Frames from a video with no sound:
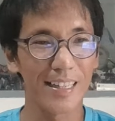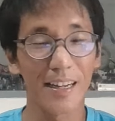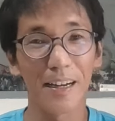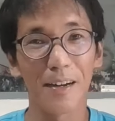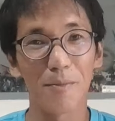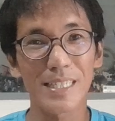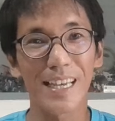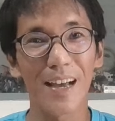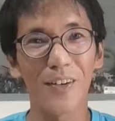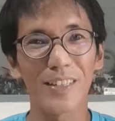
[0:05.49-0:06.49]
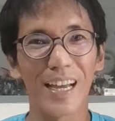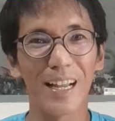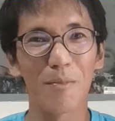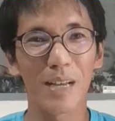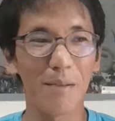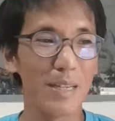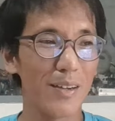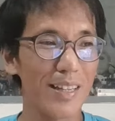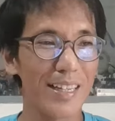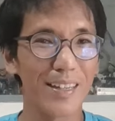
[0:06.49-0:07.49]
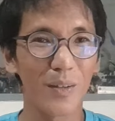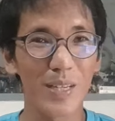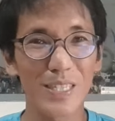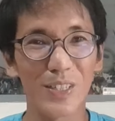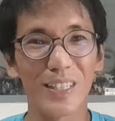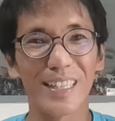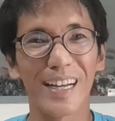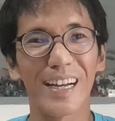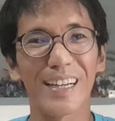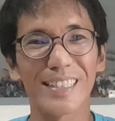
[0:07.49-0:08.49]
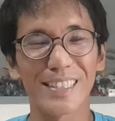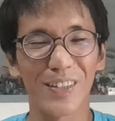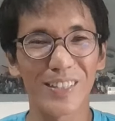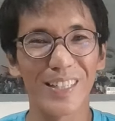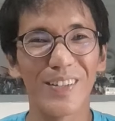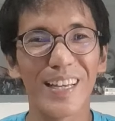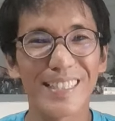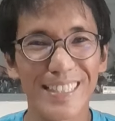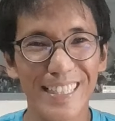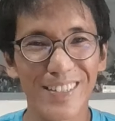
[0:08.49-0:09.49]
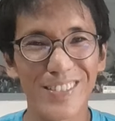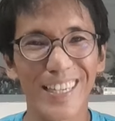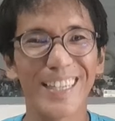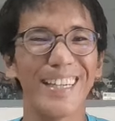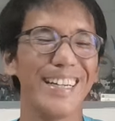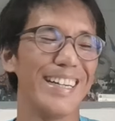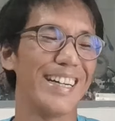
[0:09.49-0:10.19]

Uh, masaya ako dahil marami na uling question na sasagutin uli si Dico J.